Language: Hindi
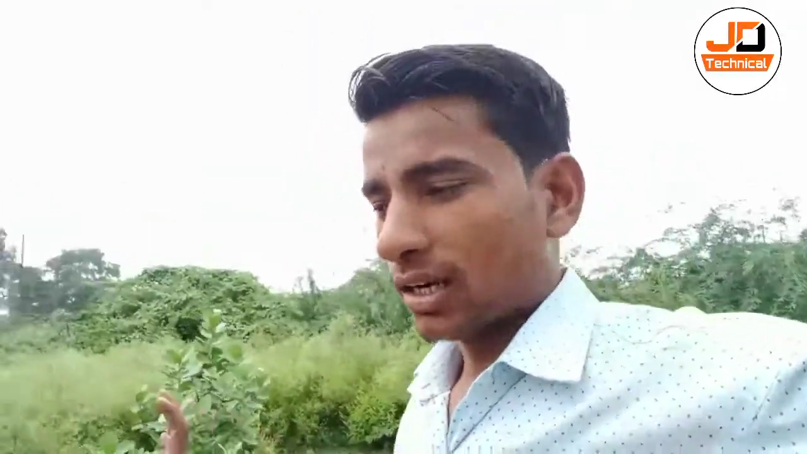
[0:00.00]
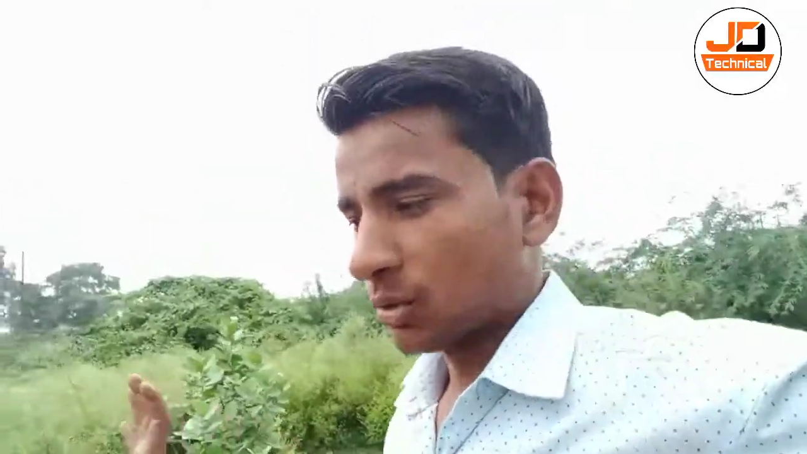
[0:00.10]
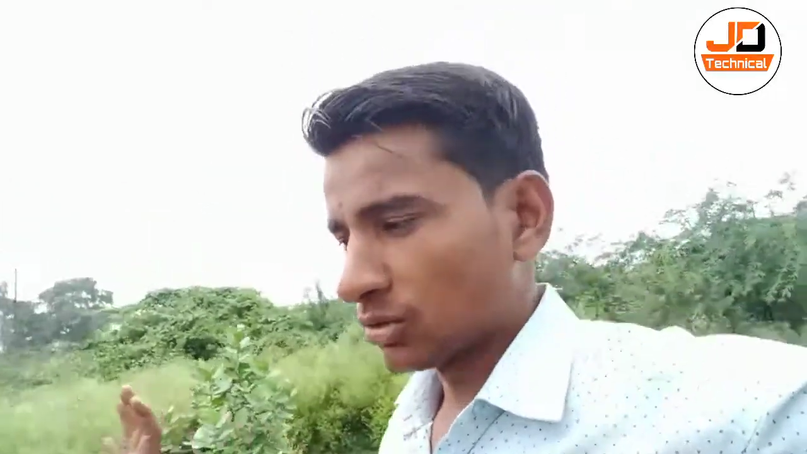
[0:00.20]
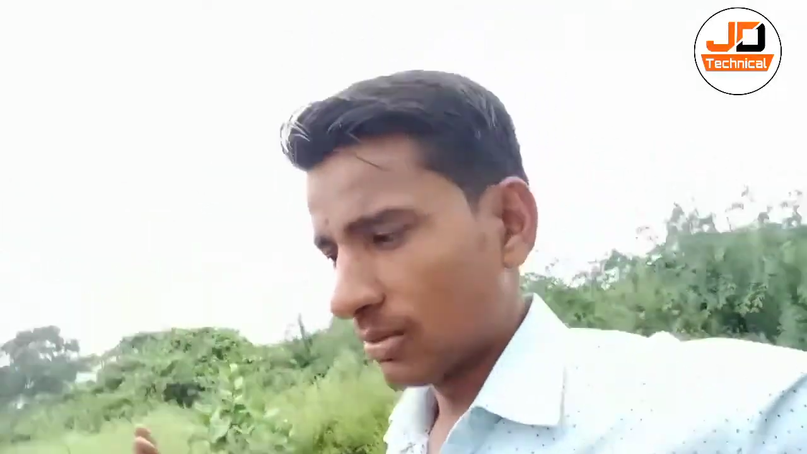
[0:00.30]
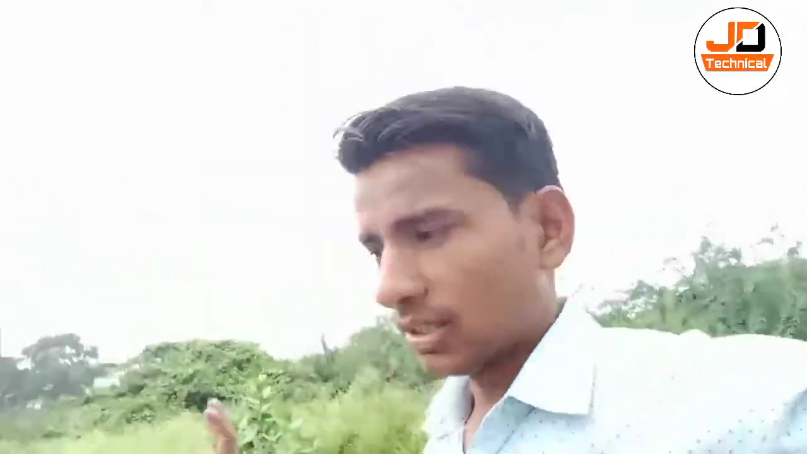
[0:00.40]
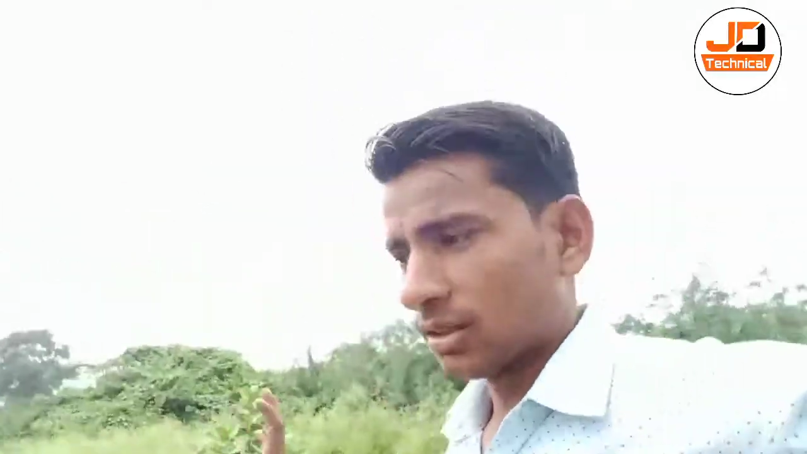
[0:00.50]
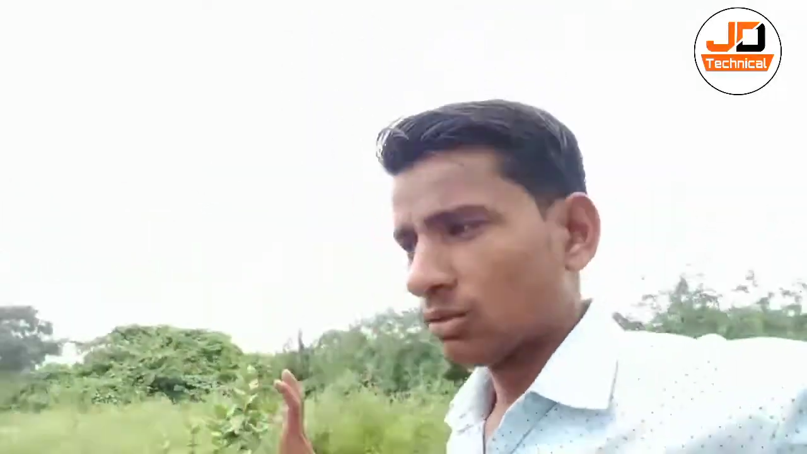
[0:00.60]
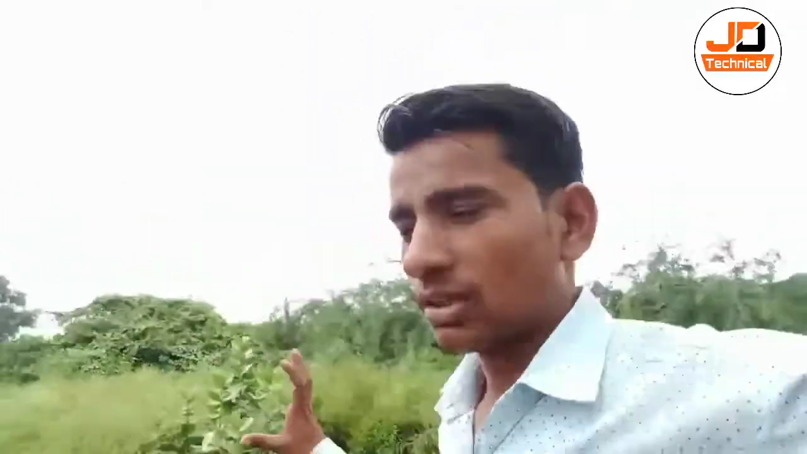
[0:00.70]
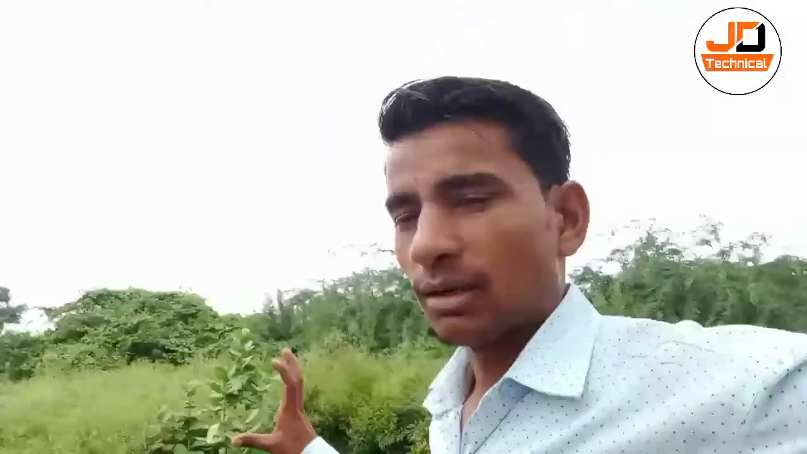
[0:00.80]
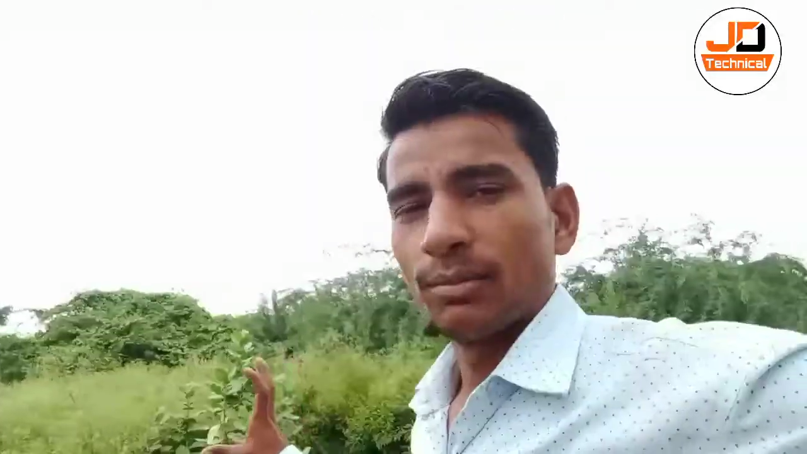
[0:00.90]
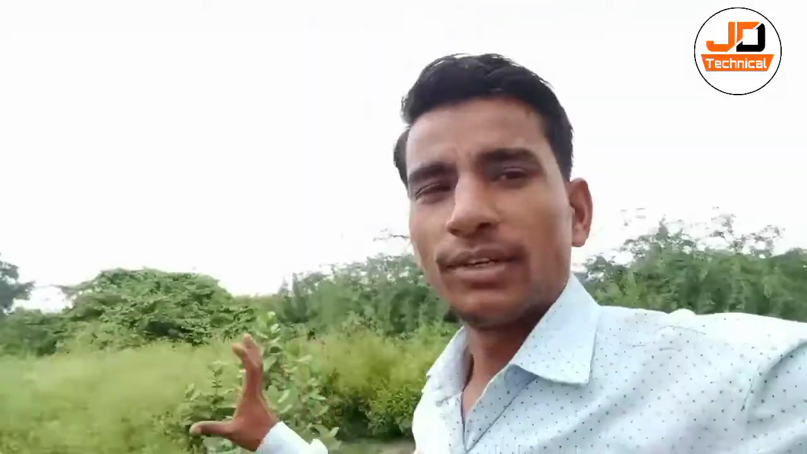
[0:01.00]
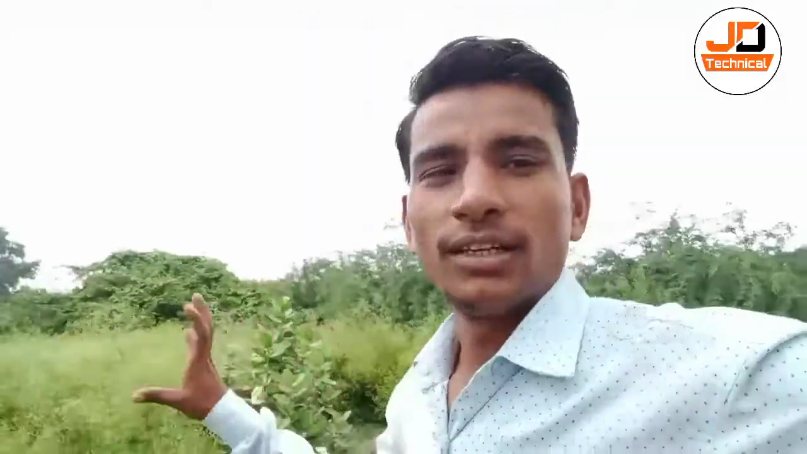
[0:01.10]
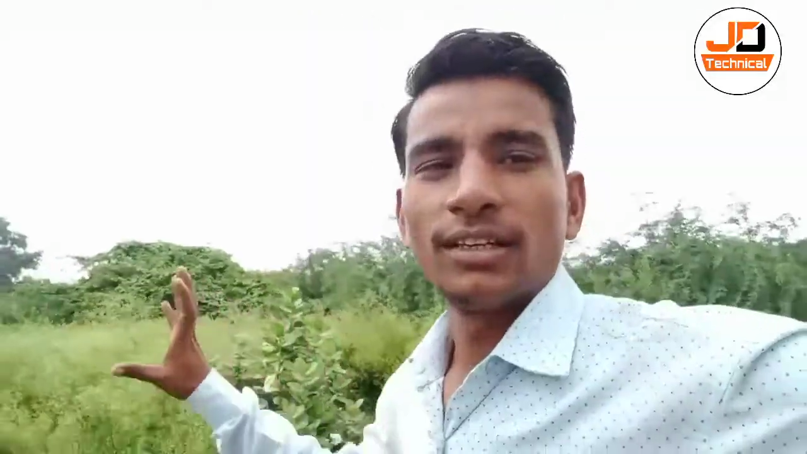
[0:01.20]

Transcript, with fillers: ऑटो से मैं निकलूँगा अपने